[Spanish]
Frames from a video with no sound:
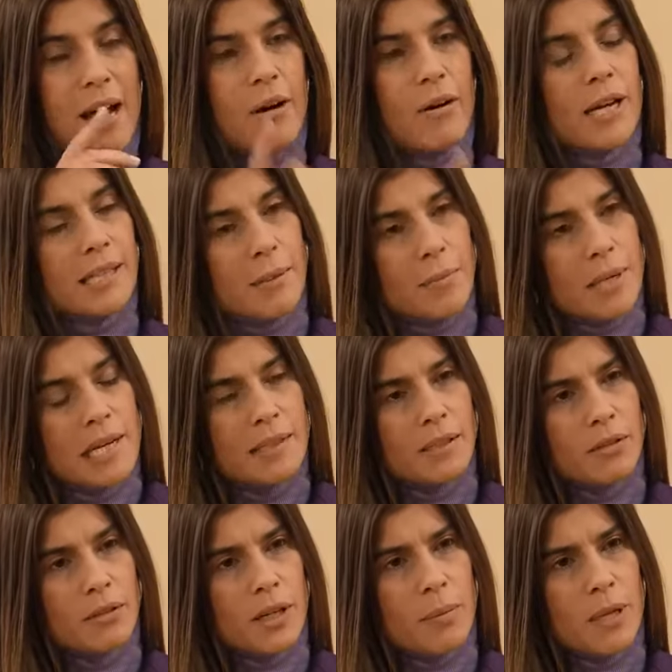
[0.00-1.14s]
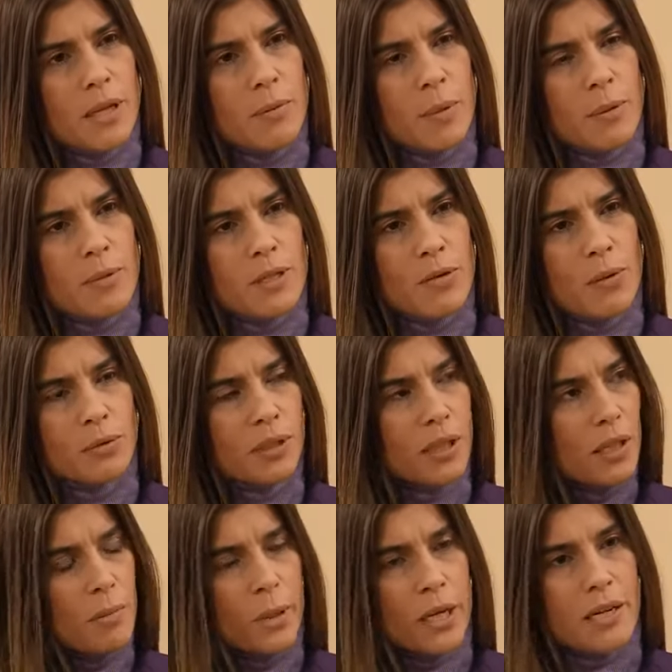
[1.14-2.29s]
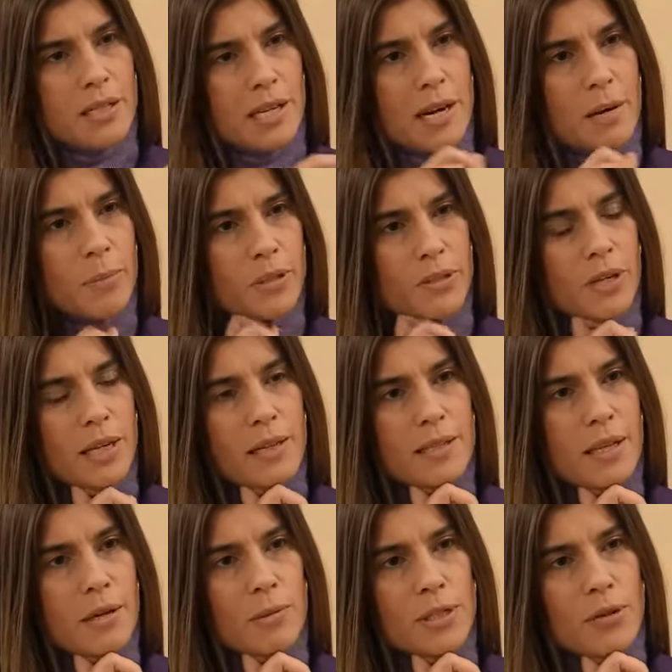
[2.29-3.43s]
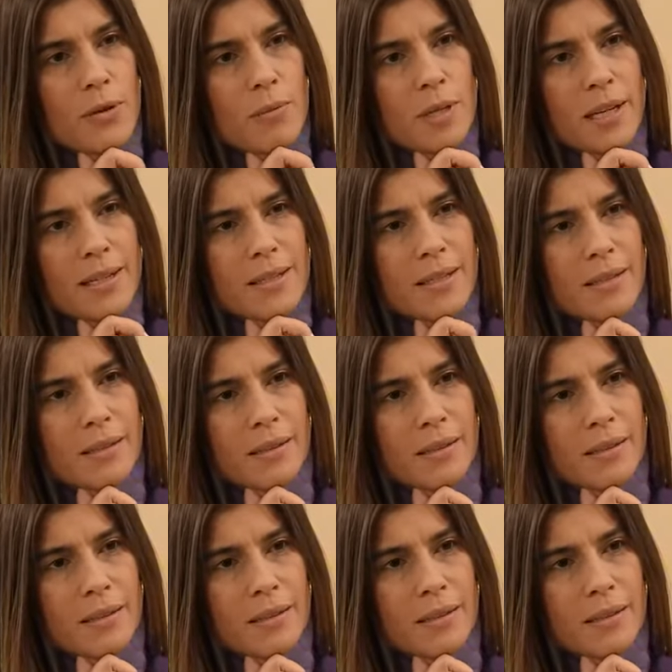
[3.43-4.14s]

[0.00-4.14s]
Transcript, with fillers: Ahora, ¿también le tengo que pedir permiso a usted para echar al personal de servicio de mi casa?